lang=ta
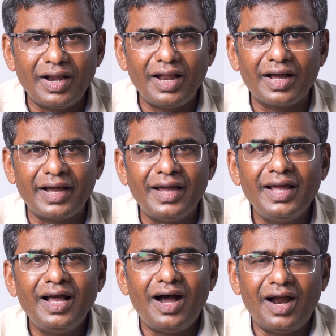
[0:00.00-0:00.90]
பண்ணலாங்க
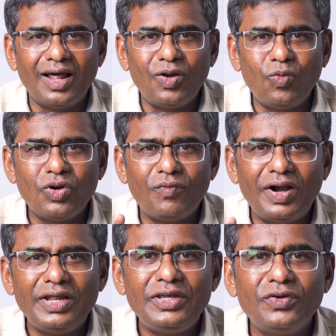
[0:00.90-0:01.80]
ஆனால் உங்கள்
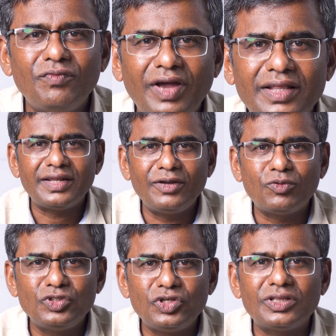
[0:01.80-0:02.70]
வழியும்
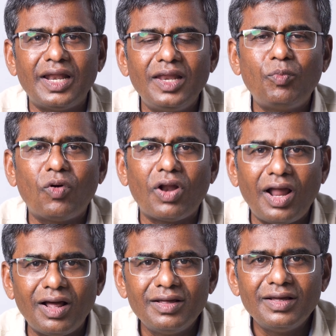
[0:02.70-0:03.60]
வேதனையும் கொஞ்சம் தள்ளி
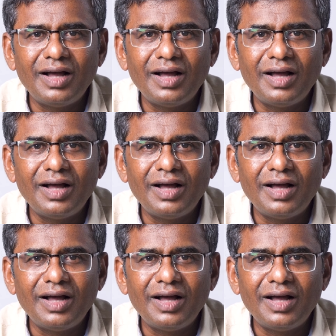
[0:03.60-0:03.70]
போடலாம்